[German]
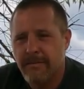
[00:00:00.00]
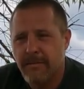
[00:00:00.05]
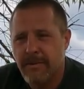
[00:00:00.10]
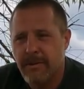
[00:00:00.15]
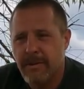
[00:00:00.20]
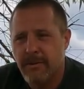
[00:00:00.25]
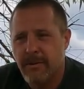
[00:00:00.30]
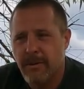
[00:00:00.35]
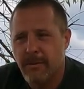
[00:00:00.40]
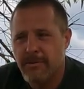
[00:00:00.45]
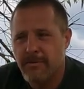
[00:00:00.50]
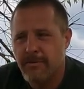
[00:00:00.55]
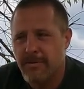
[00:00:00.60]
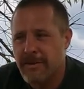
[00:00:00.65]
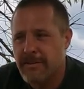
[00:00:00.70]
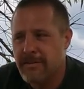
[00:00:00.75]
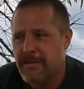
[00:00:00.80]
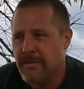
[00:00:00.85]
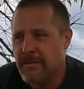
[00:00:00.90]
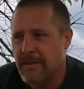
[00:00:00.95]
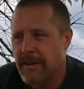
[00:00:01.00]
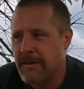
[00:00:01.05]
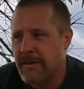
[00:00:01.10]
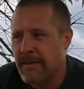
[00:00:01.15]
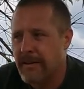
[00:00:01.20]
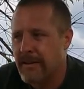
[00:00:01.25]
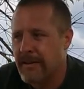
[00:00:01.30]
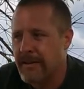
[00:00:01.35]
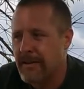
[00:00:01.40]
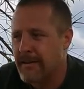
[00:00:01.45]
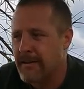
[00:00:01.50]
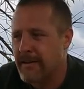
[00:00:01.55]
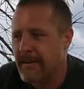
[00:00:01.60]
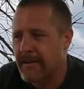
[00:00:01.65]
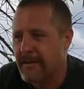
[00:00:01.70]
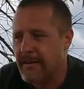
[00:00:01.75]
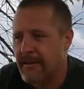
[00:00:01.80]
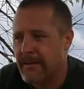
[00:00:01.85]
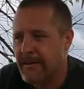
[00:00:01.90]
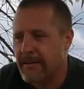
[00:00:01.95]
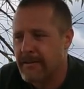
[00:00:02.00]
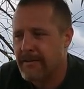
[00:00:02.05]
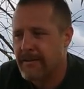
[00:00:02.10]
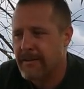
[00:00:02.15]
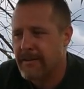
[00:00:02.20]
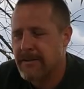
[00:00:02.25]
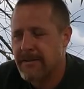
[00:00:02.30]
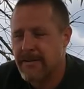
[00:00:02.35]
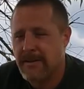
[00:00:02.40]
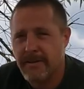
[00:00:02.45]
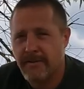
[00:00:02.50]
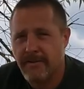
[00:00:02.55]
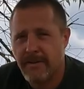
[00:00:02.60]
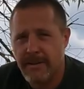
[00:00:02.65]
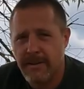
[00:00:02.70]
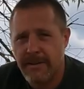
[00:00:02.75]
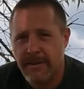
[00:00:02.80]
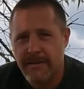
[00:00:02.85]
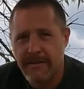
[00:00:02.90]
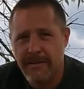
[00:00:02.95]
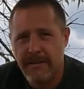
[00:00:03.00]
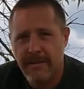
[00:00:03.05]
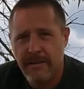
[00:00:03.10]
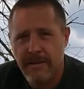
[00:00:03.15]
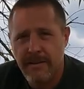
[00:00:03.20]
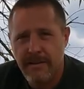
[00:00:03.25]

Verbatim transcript: Mit den Kopfschmerzen. Eieieiei. Zeit vergeht.